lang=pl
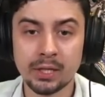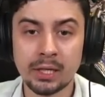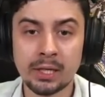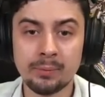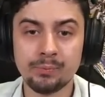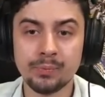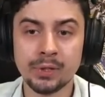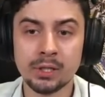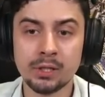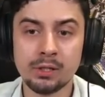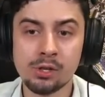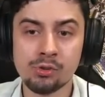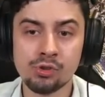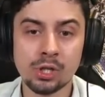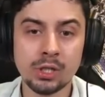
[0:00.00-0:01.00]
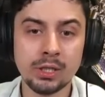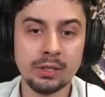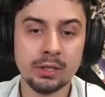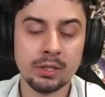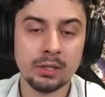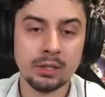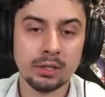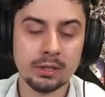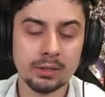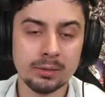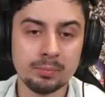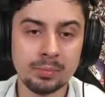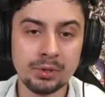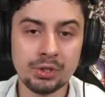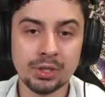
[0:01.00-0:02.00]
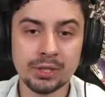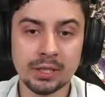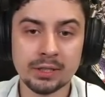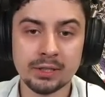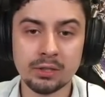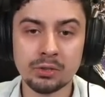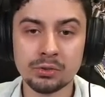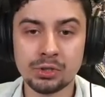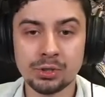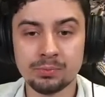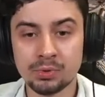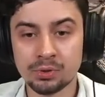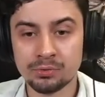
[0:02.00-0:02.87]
A jeżeli bicie na D8,